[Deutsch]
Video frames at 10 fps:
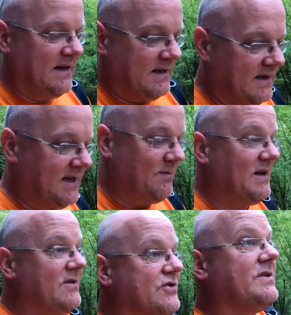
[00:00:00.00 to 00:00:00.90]
Der Himmel
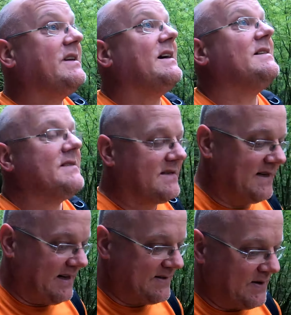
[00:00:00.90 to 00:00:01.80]
ist schon die ganze
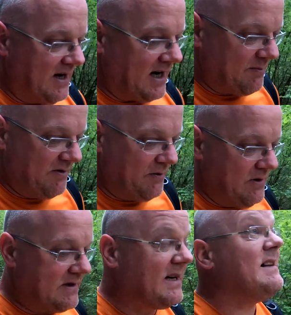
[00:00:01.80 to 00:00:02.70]
Zeit so arg
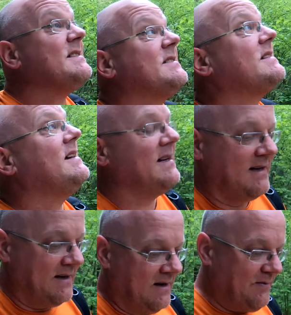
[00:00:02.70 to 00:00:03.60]
bewölkt, als
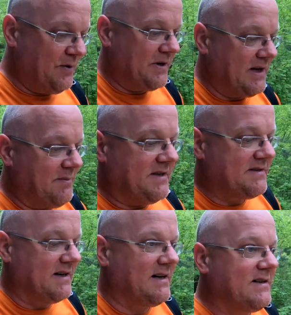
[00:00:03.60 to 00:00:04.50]
würde er mir
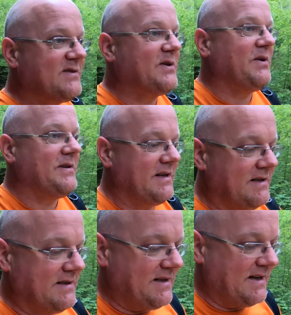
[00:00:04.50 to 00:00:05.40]
sagen, es könnte in
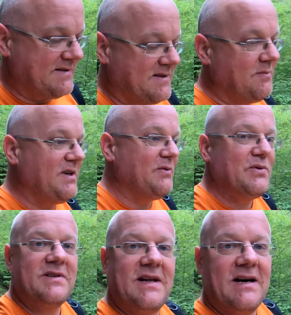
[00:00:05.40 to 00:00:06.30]
den nächsten
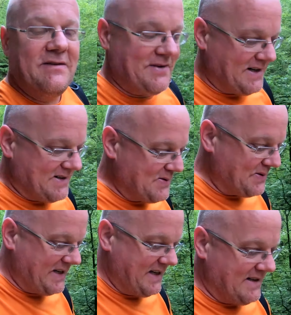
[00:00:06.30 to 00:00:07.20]
Minuten anfangen zu
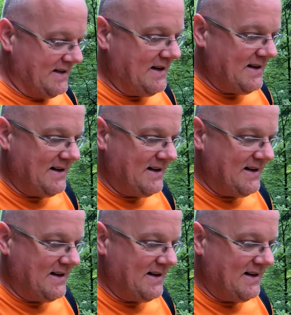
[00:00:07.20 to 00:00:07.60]
regnen.